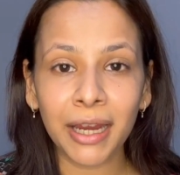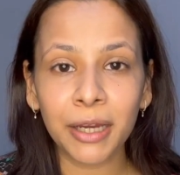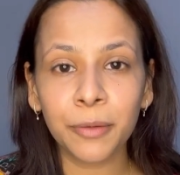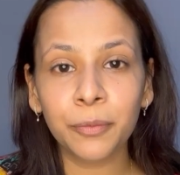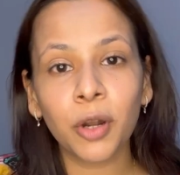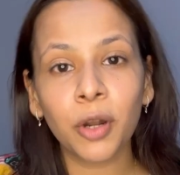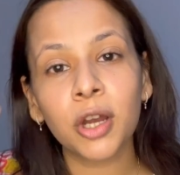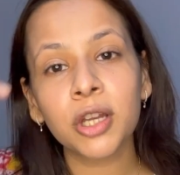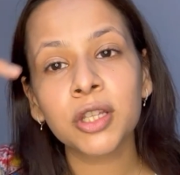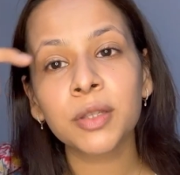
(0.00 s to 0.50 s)

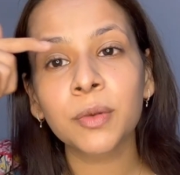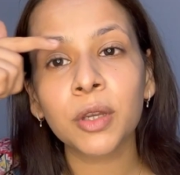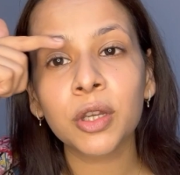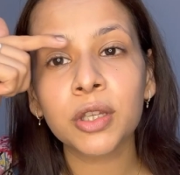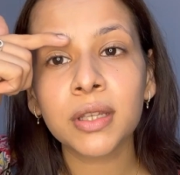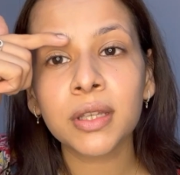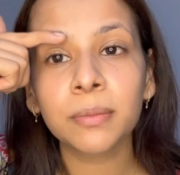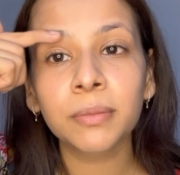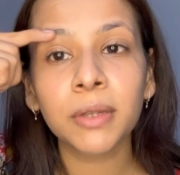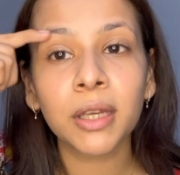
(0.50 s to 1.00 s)
आईब्राउज
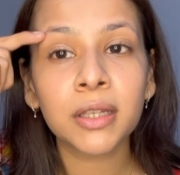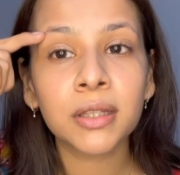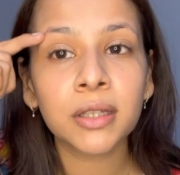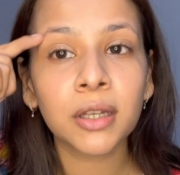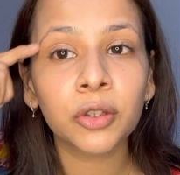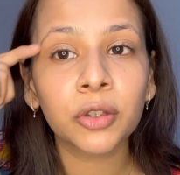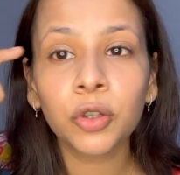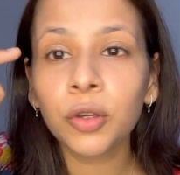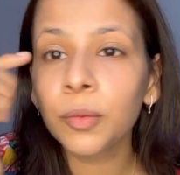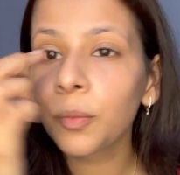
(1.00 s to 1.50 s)
बिकॉज आप देख
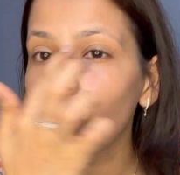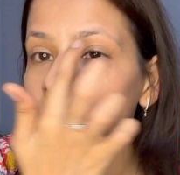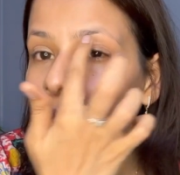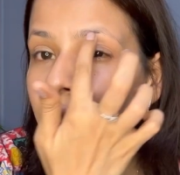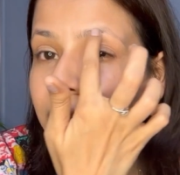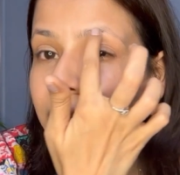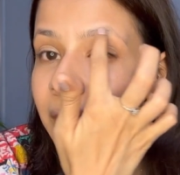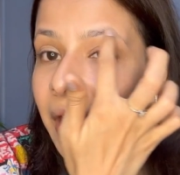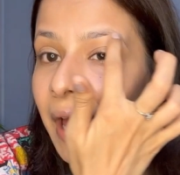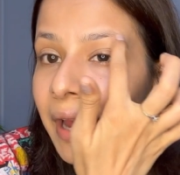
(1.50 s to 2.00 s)
सकते हो
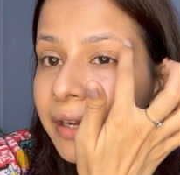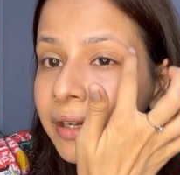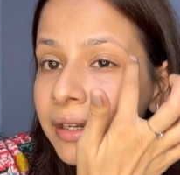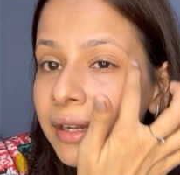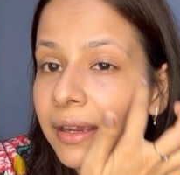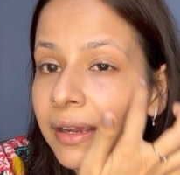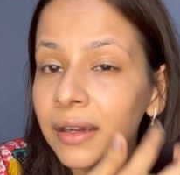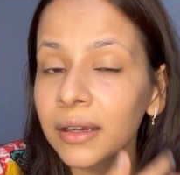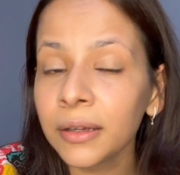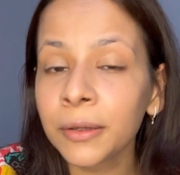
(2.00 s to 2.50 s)
बहुत
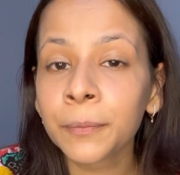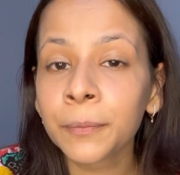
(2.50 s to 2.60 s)
लाइट है